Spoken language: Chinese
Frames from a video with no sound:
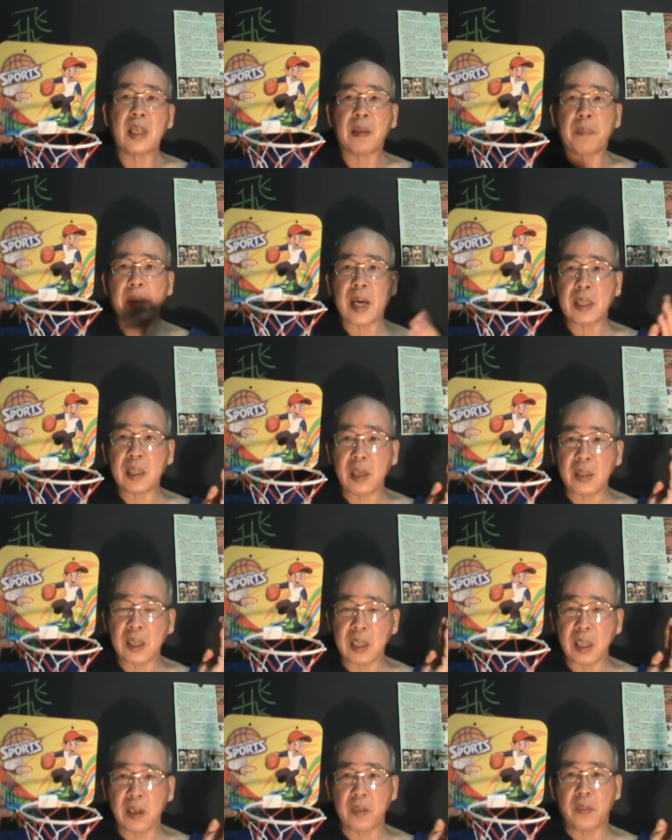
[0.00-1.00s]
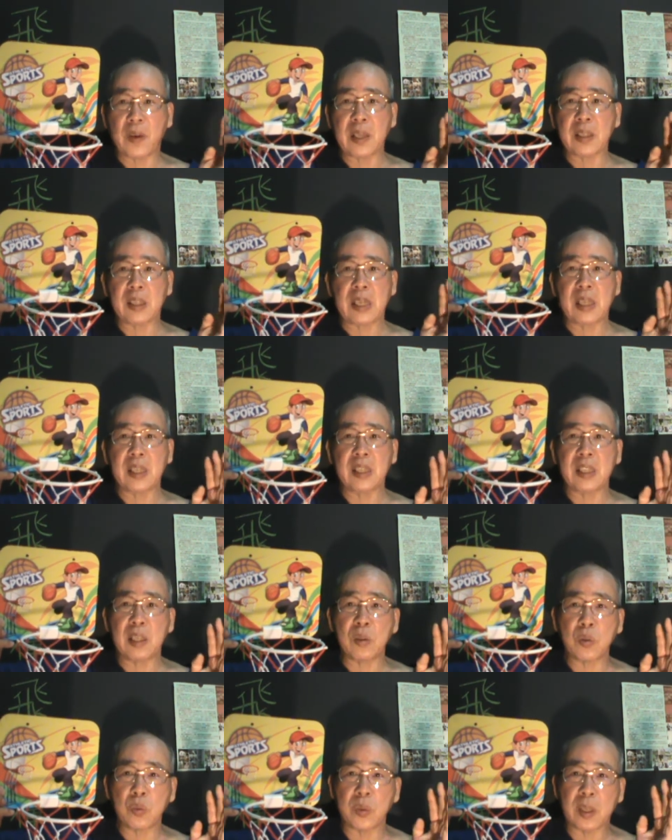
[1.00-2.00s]
买到的那个房子，他的人
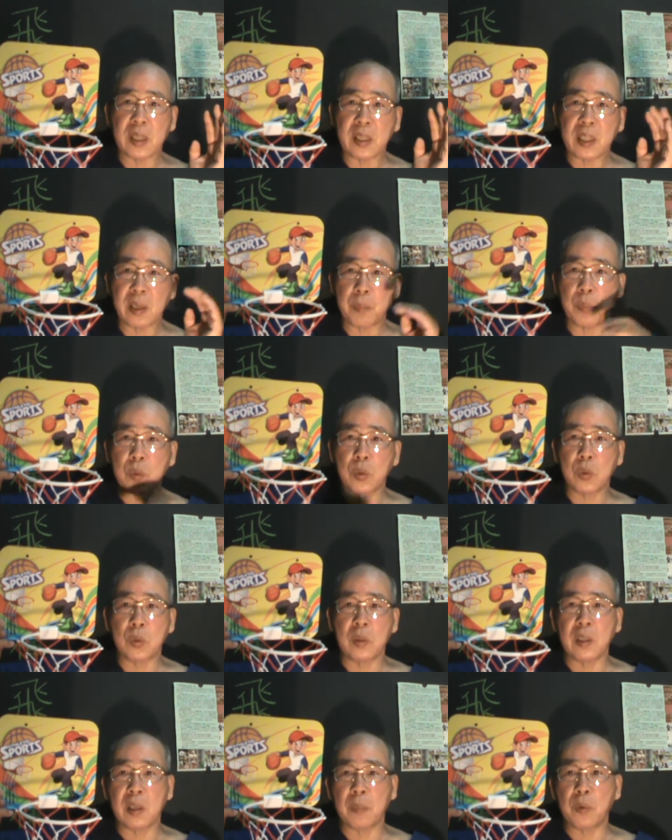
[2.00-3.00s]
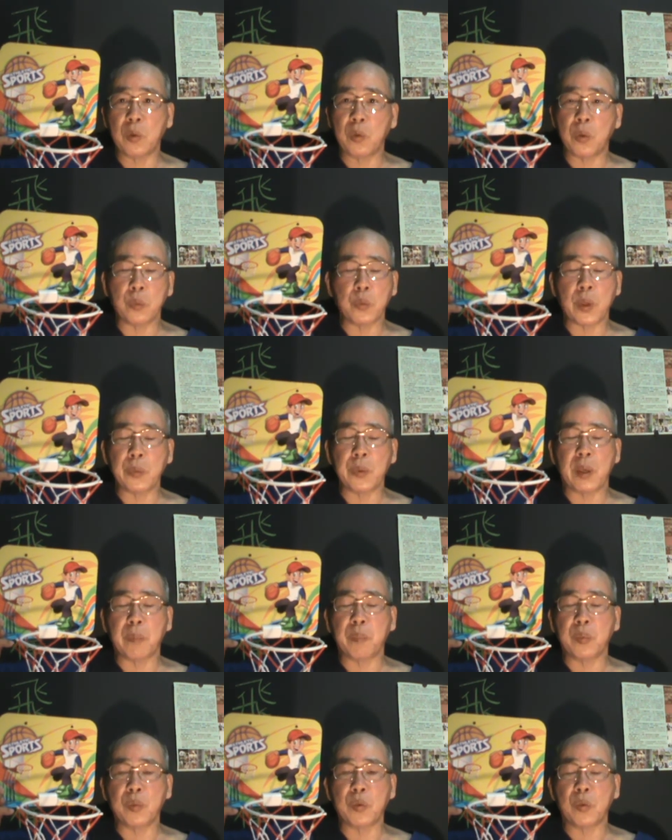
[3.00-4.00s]
数也也不也远远远
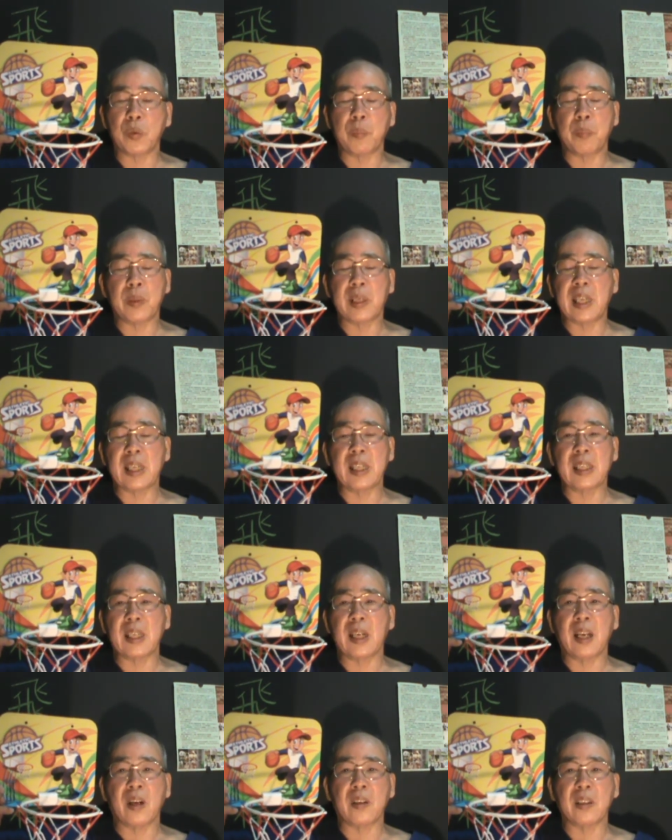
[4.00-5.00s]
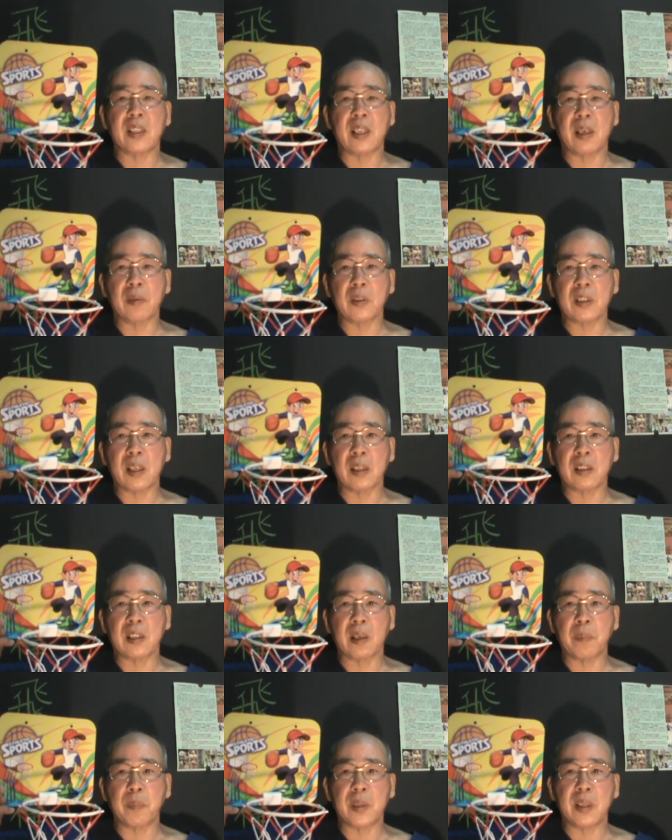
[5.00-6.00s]
不足，跟那些老人相相
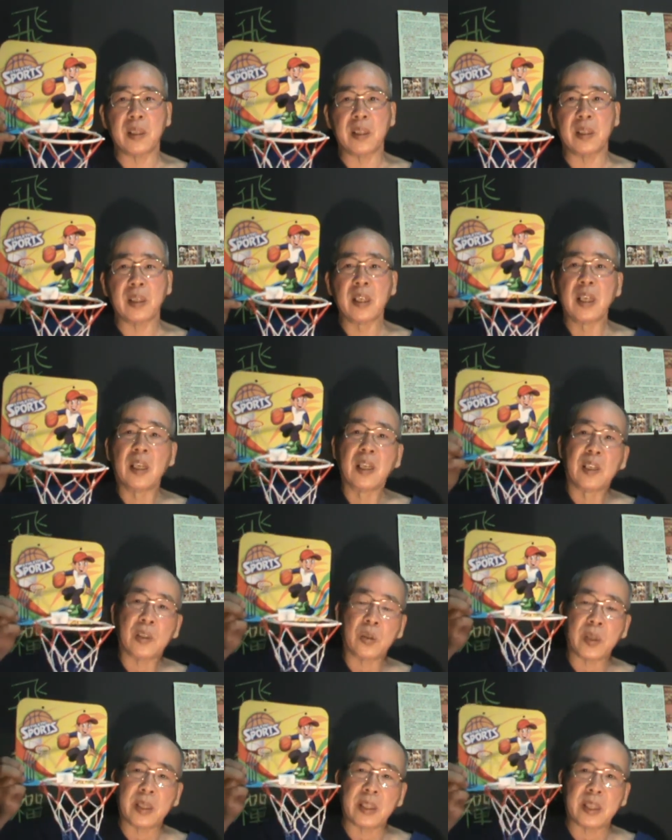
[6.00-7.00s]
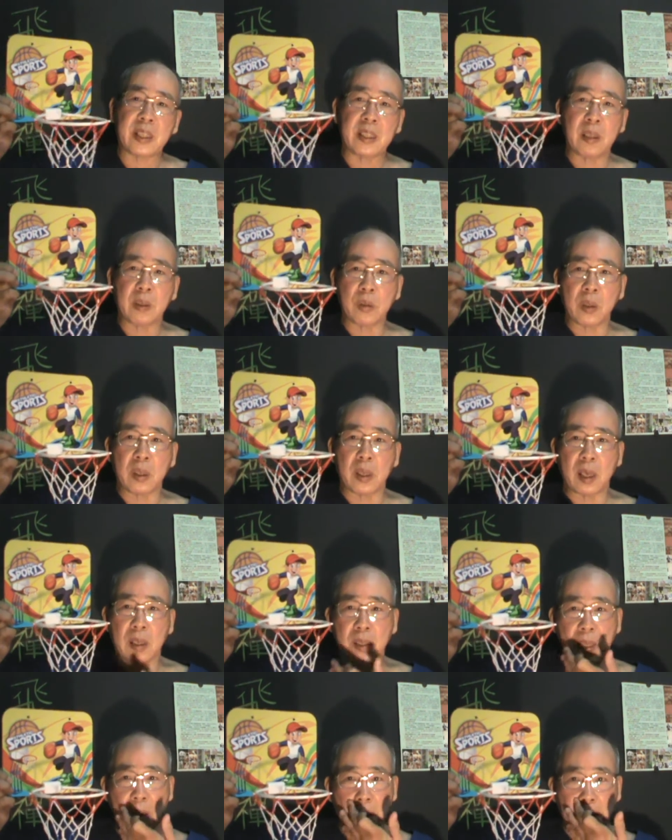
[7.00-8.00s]
相匹敌，所以所以要
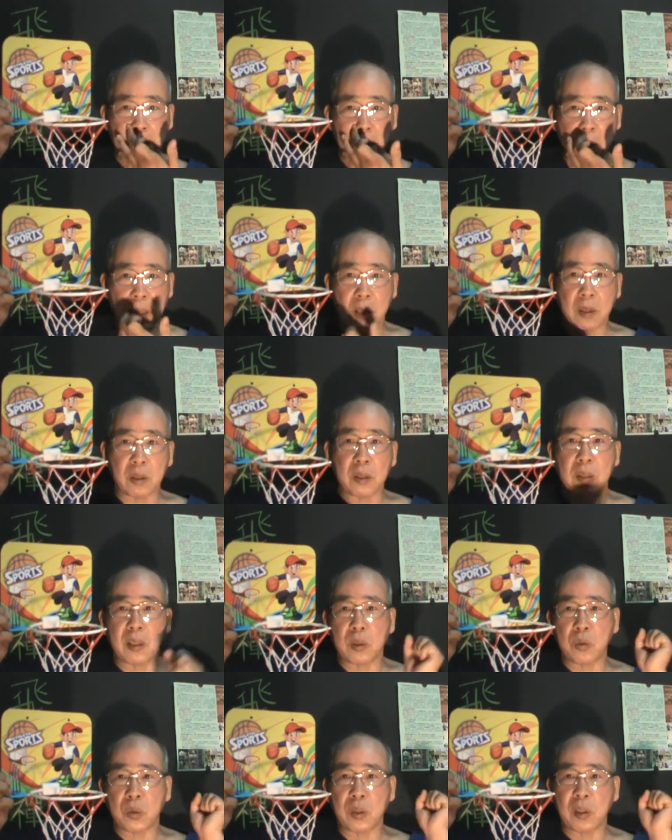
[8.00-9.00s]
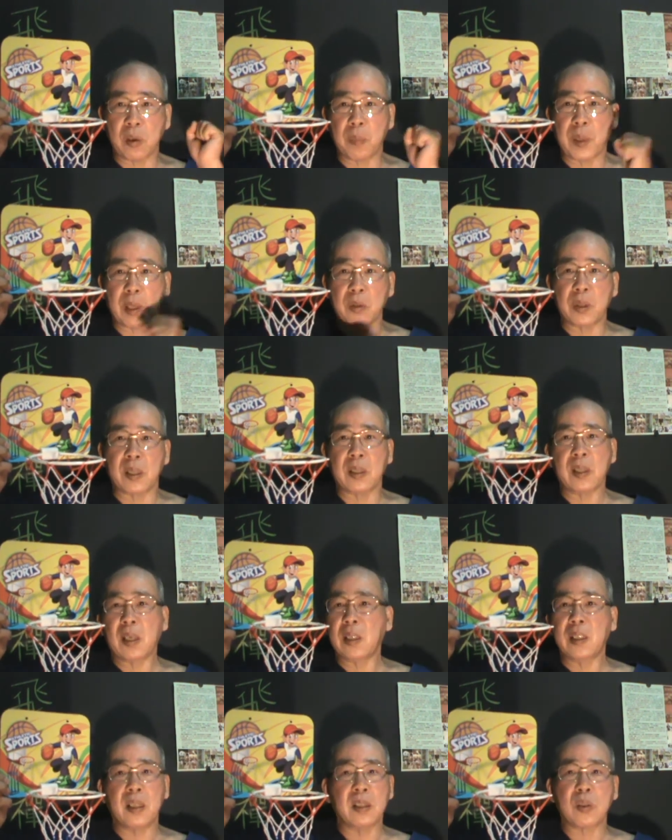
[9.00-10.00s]
要要要要举手表决的时候，
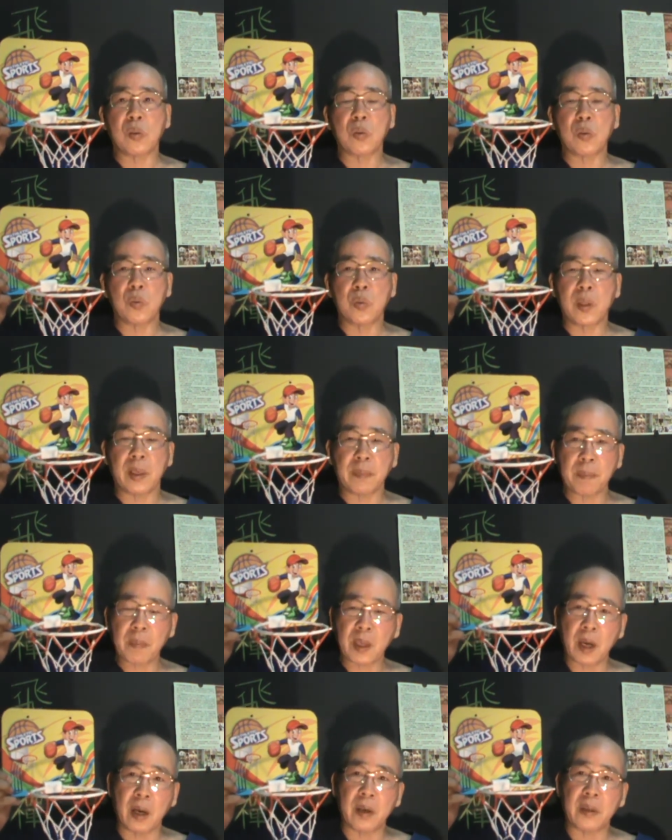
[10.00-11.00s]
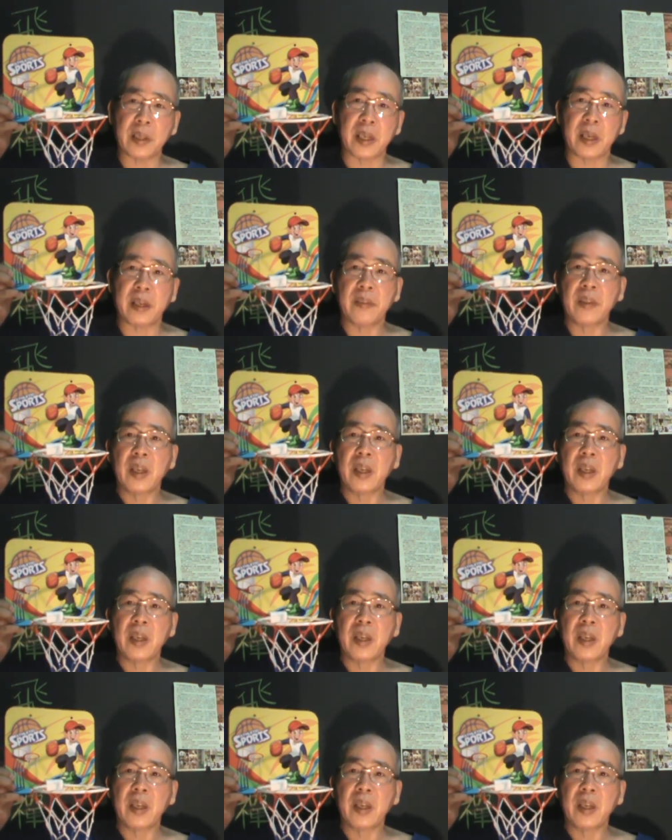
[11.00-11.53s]
一定是输的，好，OK，